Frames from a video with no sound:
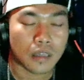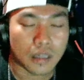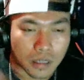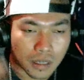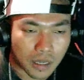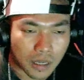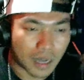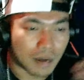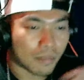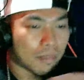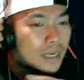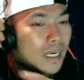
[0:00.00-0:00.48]

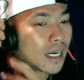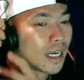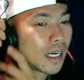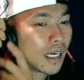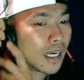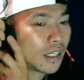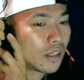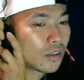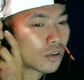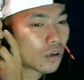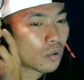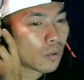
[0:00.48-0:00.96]
Haba ng
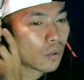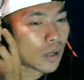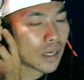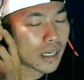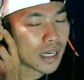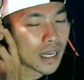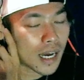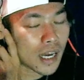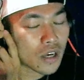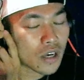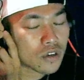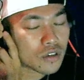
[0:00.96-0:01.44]
intro, wait
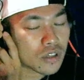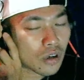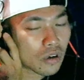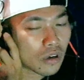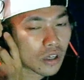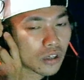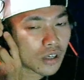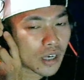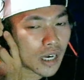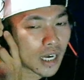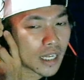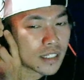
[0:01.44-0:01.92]
lang, ayusin ko
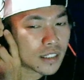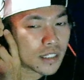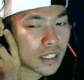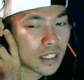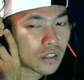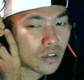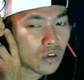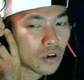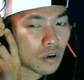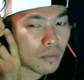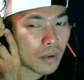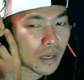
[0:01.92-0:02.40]
lang yung headset
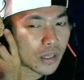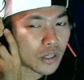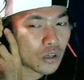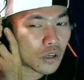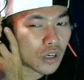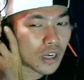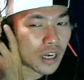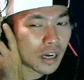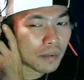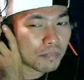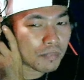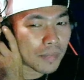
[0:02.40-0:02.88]
ko, medyo
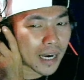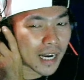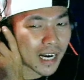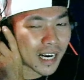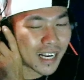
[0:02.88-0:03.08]
nag parang